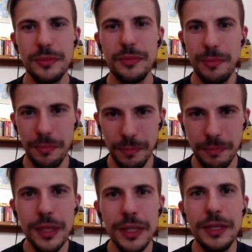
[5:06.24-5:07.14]
Mm-hmm.
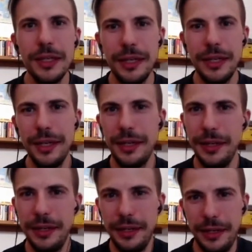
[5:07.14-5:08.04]
Eh,
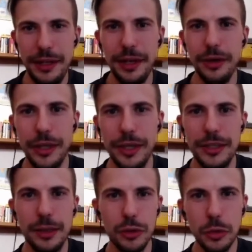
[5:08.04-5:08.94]
allora,
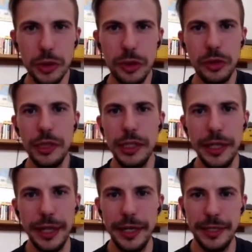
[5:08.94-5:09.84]
iniziamo subito col
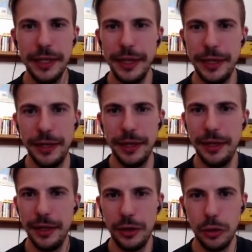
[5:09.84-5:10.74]
dire che
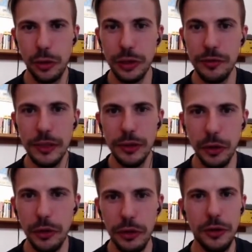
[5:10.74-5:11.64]
eh,
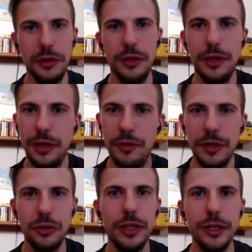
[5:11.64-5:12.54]
condivido eh, il
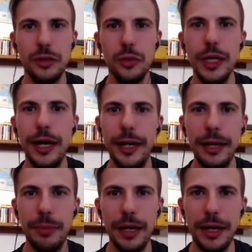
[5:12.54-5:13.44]
fatto che studiare e
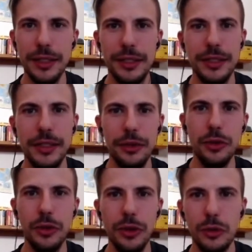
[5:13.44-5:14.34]
imparare
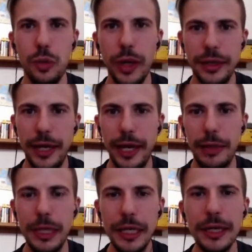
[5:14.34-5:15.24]
siano due
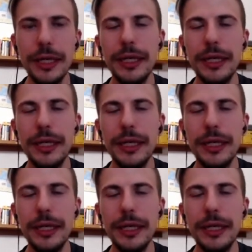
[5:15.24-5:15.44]
termini